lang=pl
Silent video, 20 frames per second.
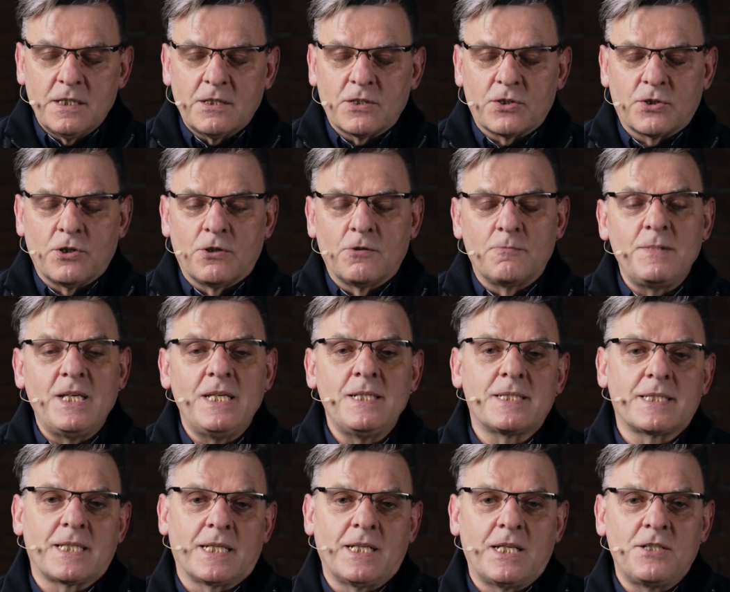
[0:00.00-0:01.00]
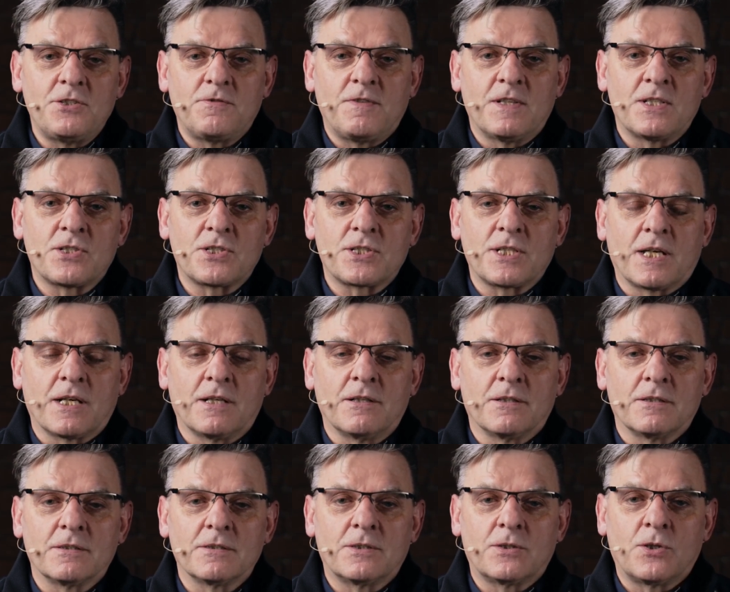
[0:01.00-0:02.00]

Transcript: do miejsca najświętszego.